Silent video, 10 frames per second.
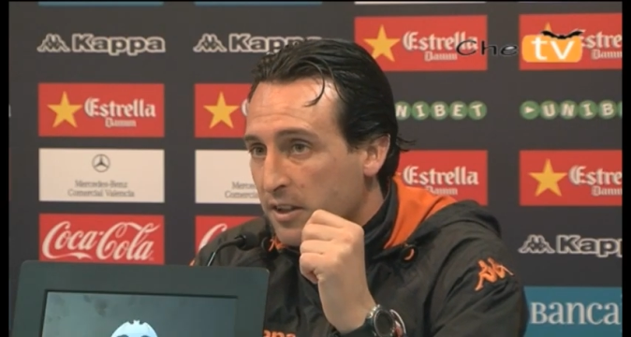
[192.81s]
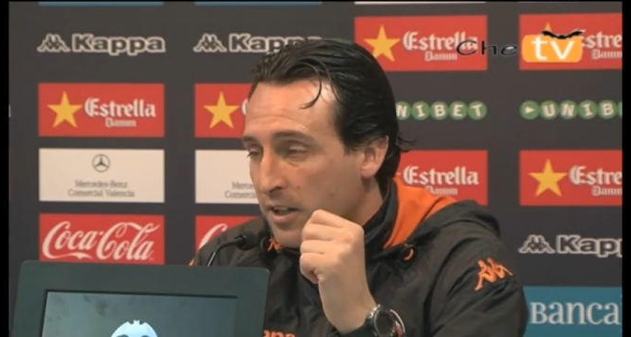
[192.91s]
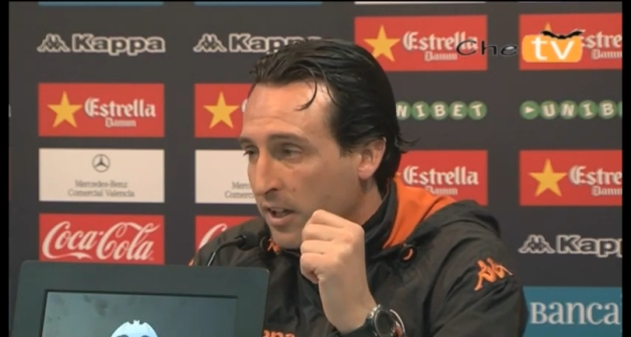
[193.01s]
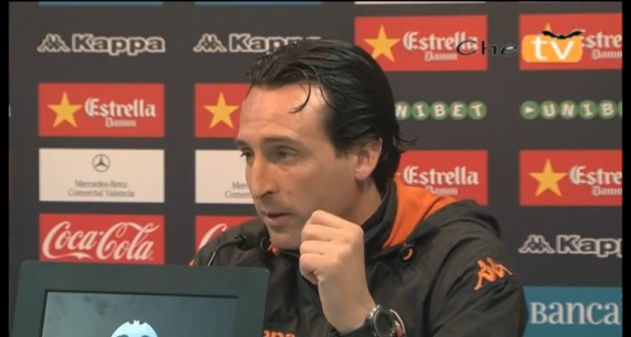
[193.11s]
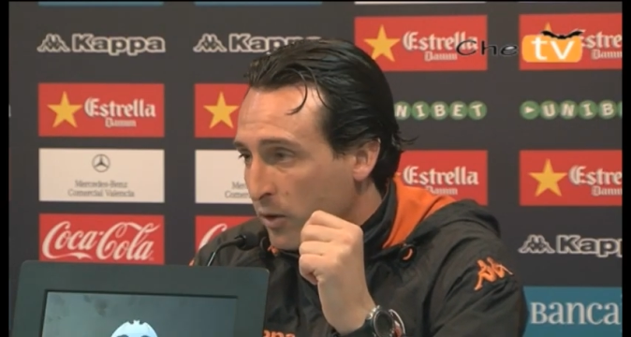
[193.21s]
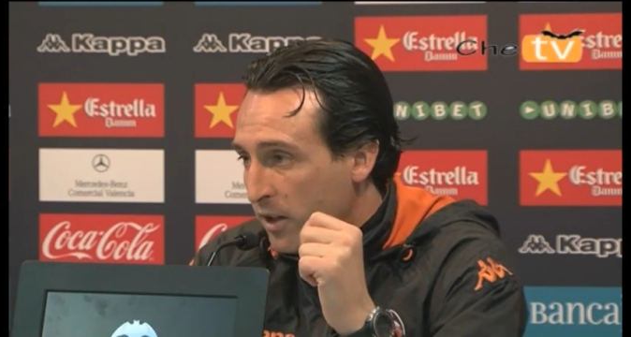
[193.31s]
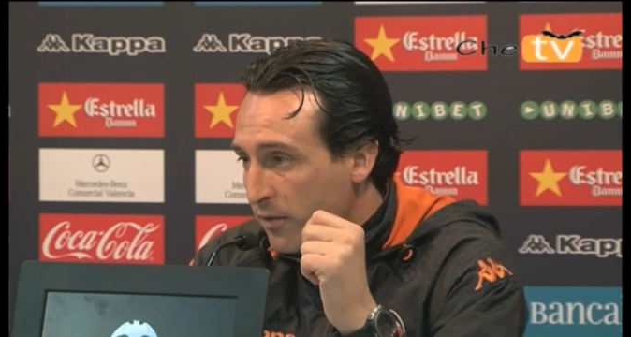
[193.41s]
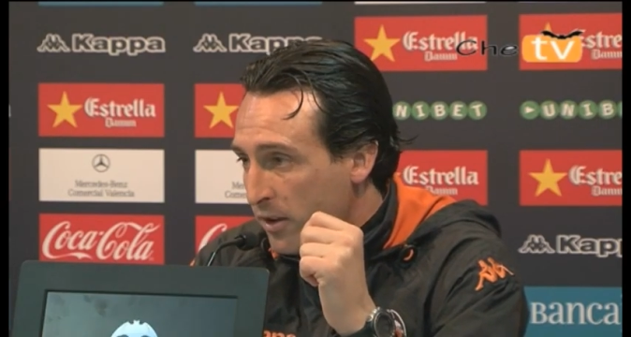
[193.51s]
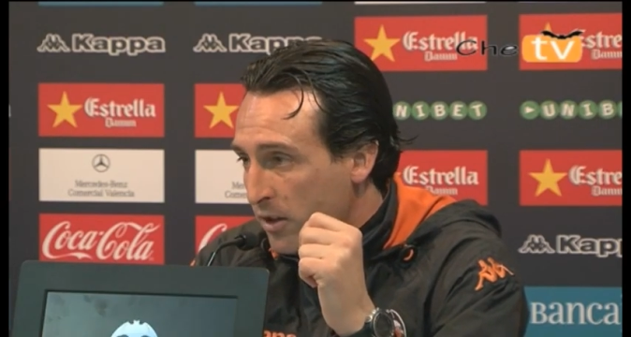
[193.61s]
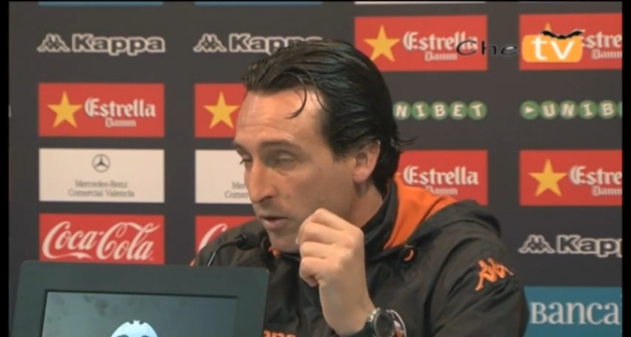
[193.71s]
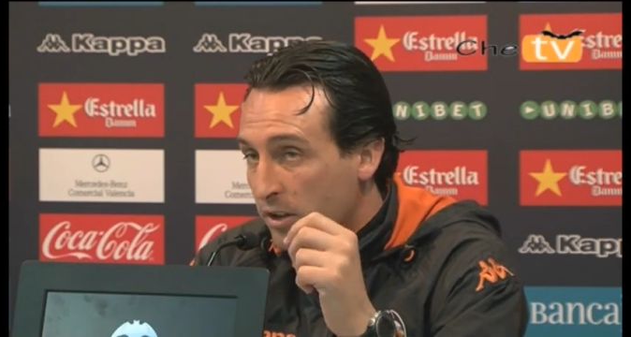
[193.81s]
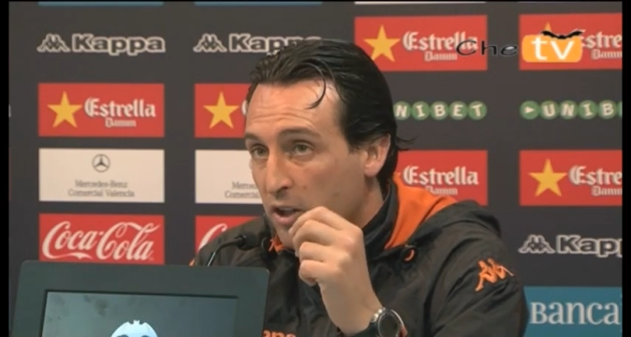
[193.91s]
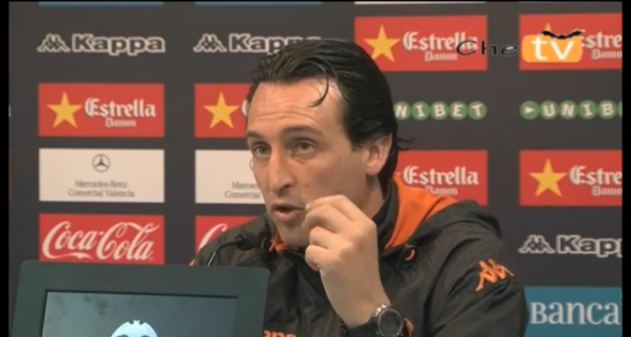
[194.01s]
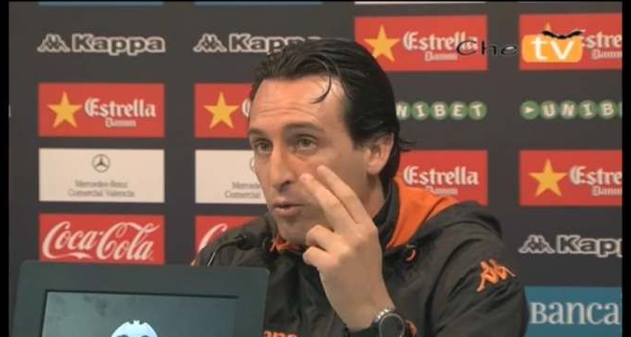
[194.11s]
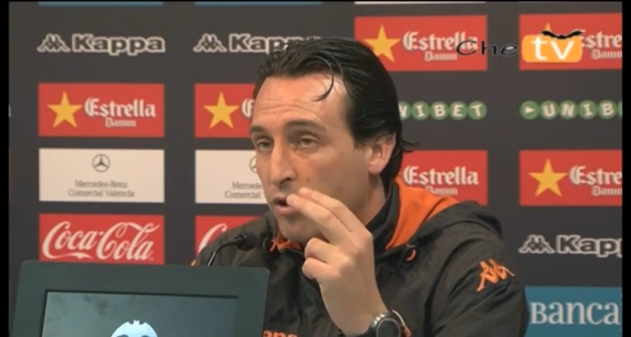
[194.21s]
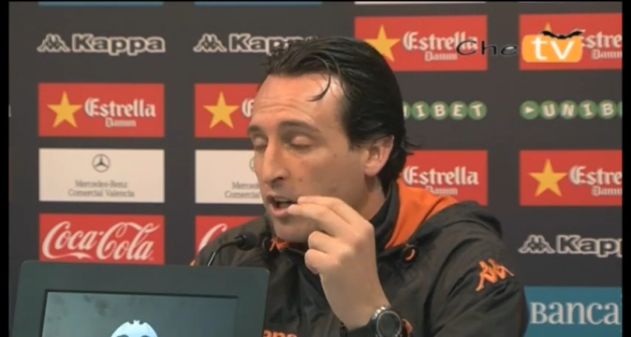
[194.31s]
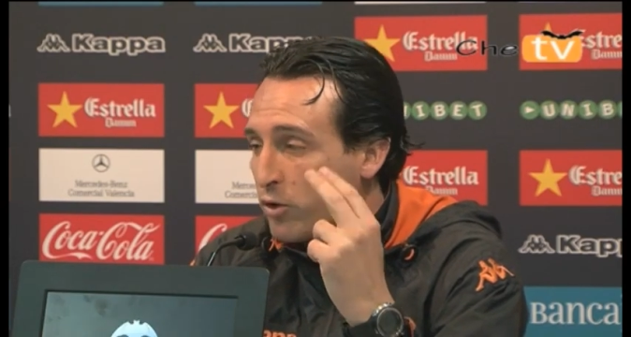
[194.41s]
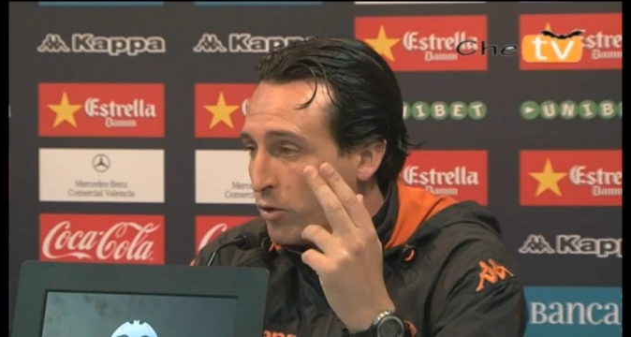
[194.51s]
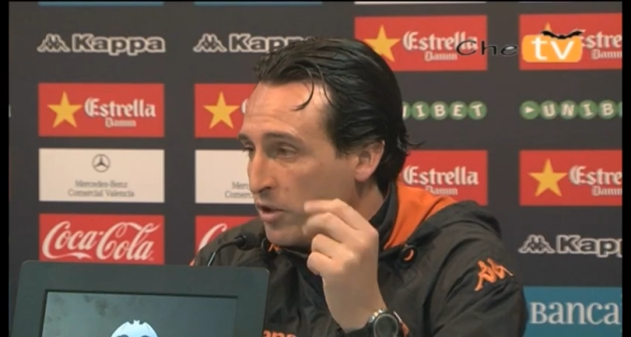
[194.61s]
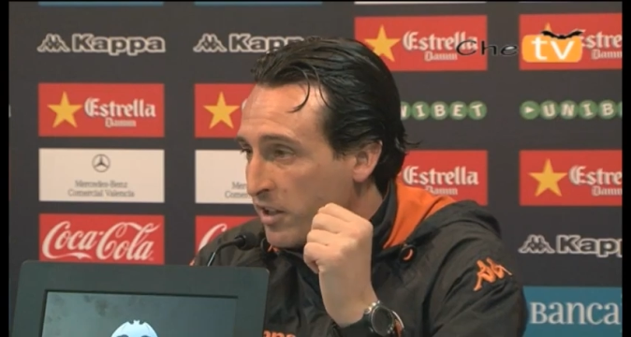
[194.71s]
está quemando el edificio y tiene a su mujer y a
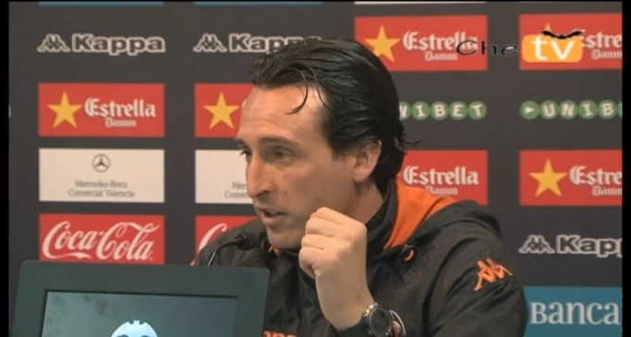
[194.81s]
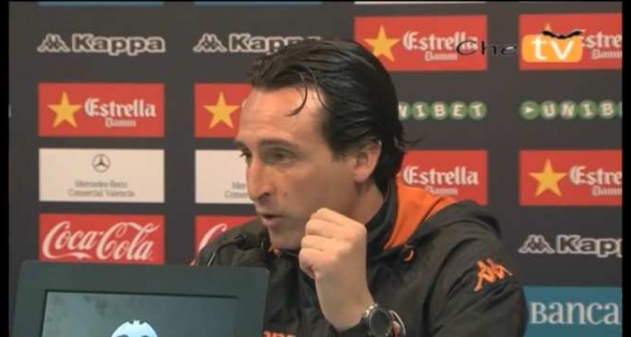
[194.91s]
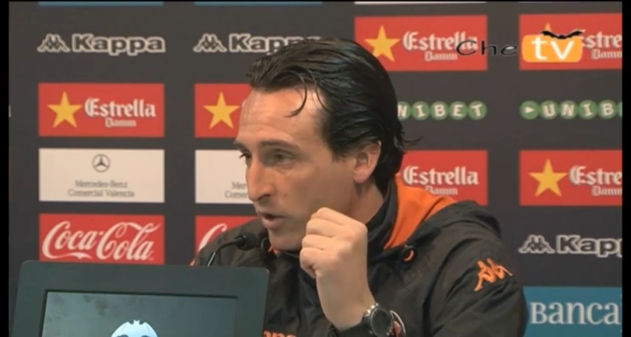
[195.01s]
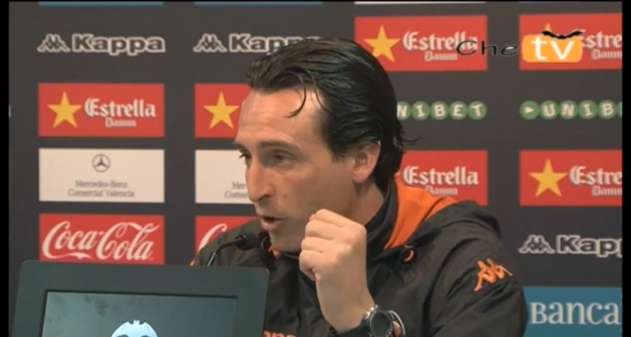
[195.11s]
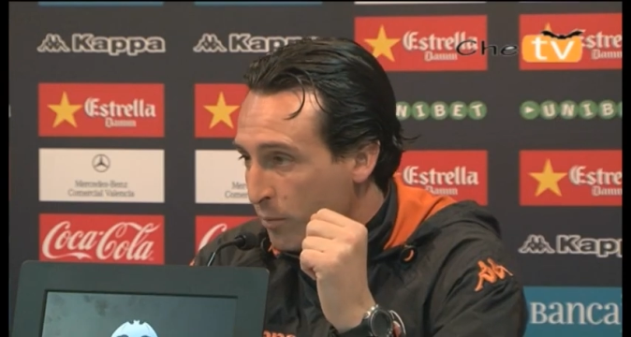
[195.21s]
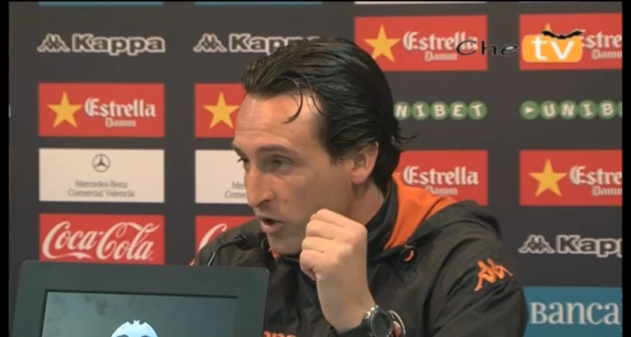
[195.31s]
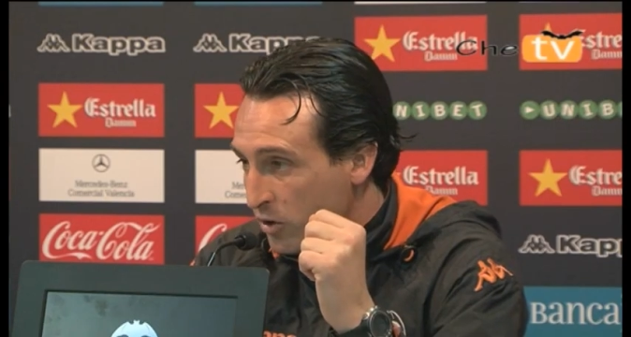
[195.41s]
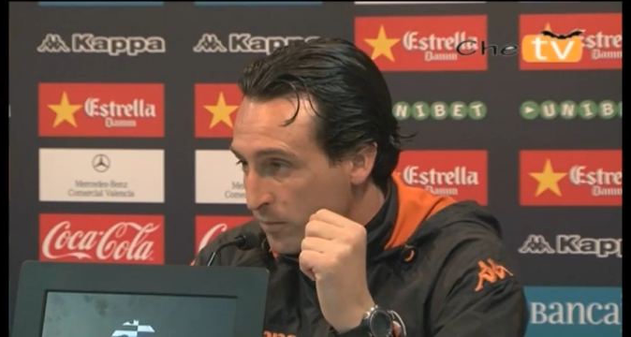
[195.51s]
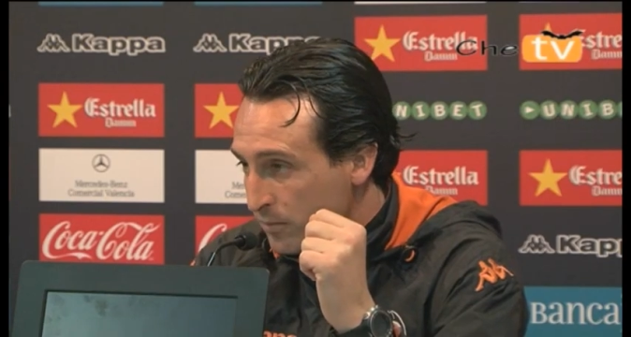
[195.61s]
sus niñas en el octavo piso.